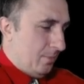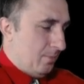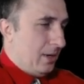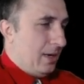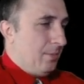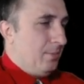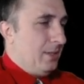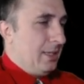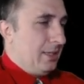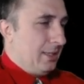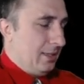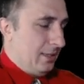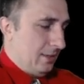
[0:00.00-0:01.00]
public
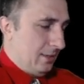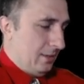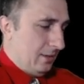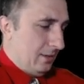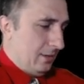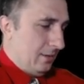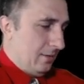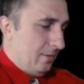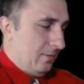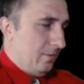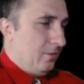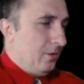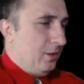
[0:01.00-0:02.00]

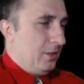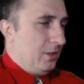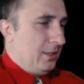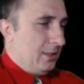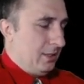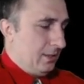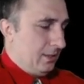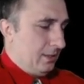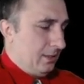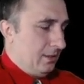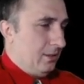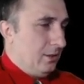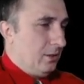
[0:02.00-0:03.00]
void
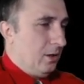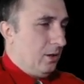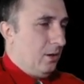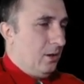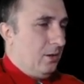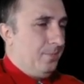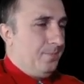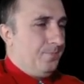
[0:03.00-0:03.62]
draw.